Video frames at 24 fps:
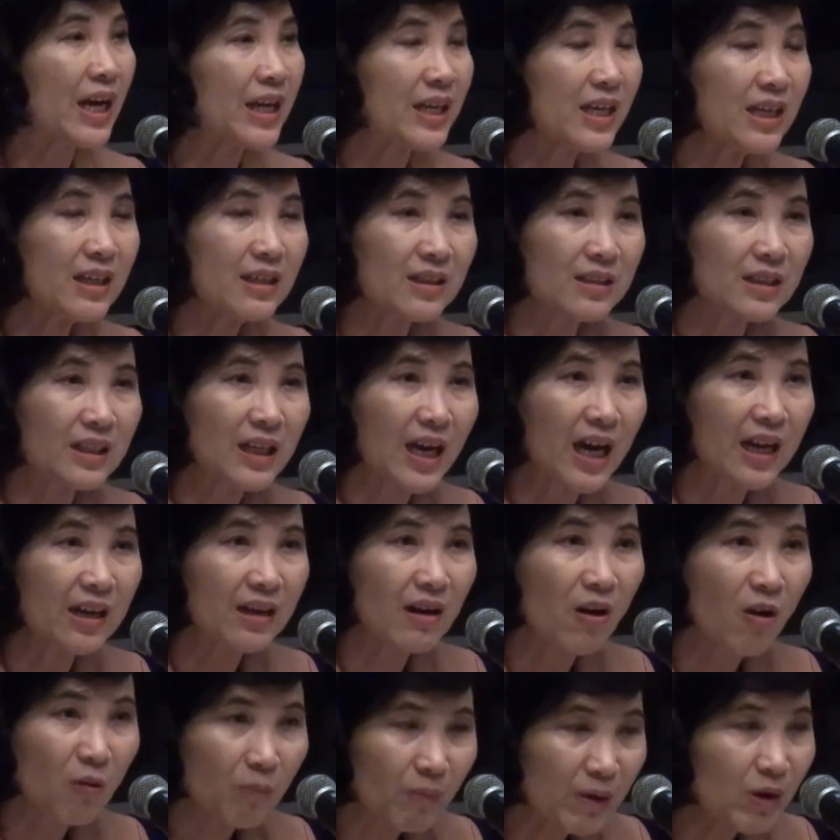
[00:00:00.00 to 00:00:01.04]
ใจให้เกิดการ
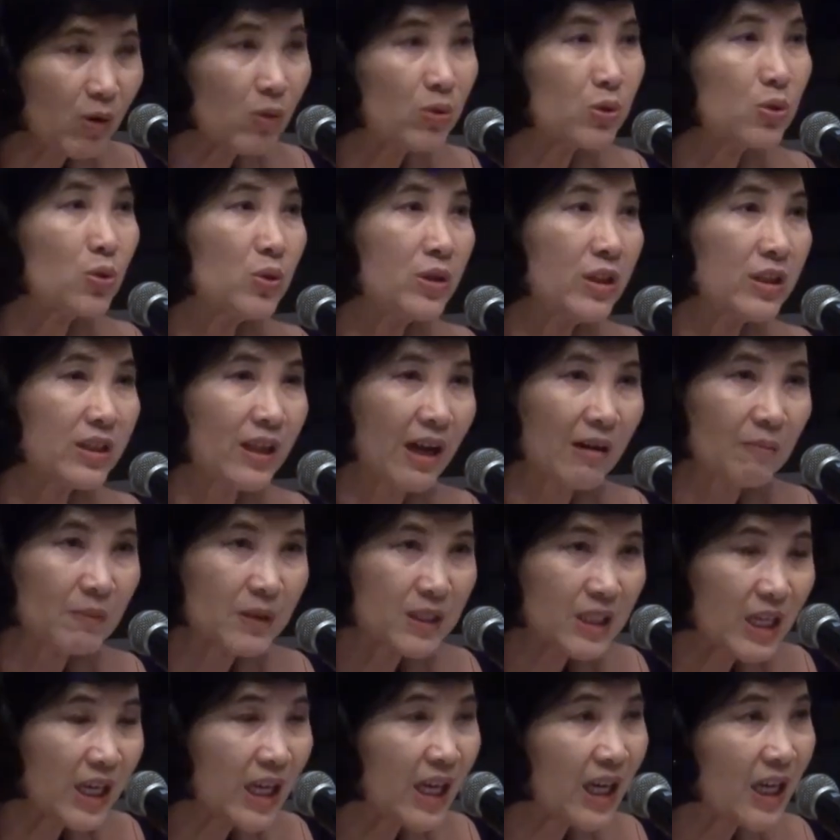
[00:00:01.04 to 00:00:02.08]
ออกไปลงทุนในต่าง
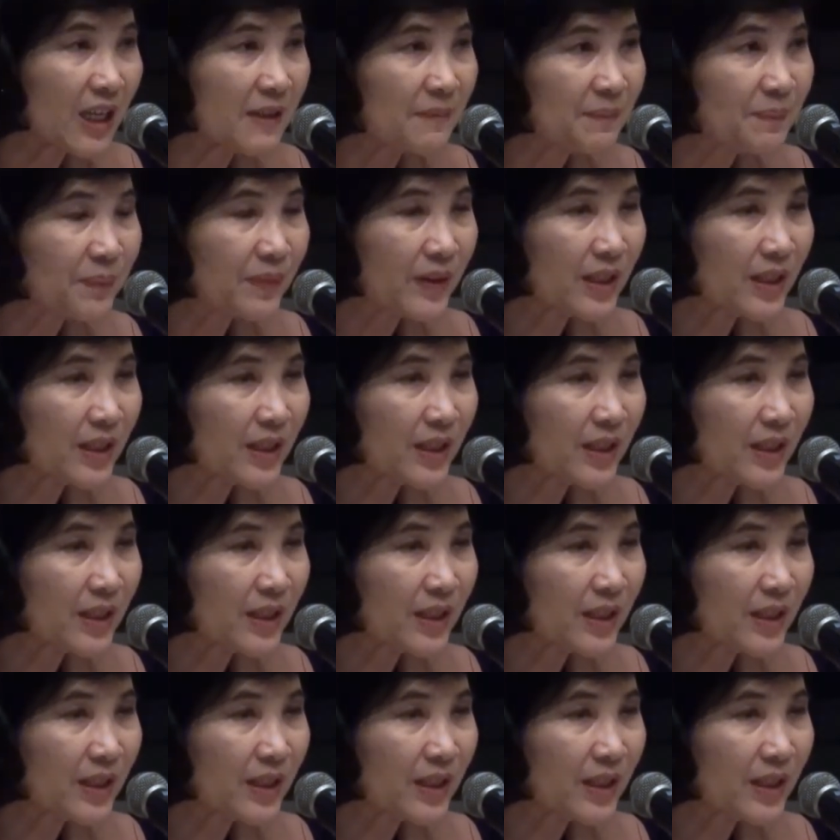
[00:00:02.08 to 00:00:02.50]
ประเทศ